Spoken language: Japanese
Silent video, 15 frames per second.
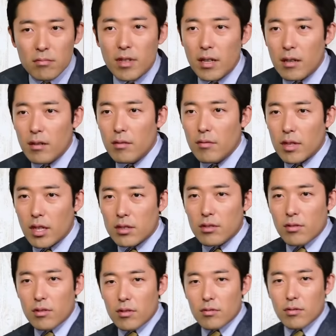ね、私
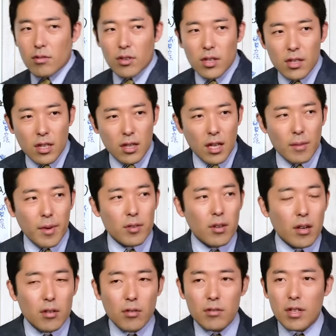の言うこと聞いて出れば受
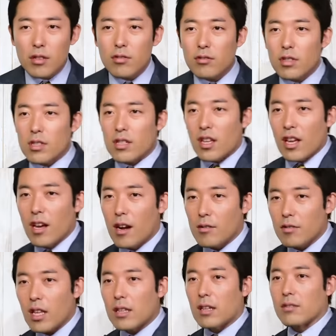かるよなんて言ってねあ
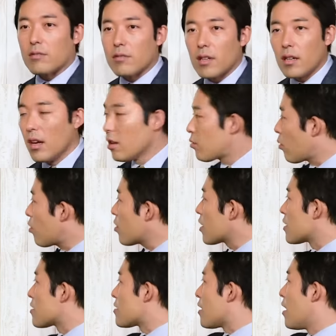の出たんですねところ
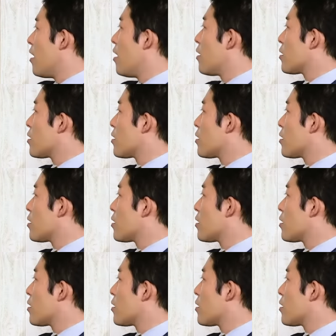がですね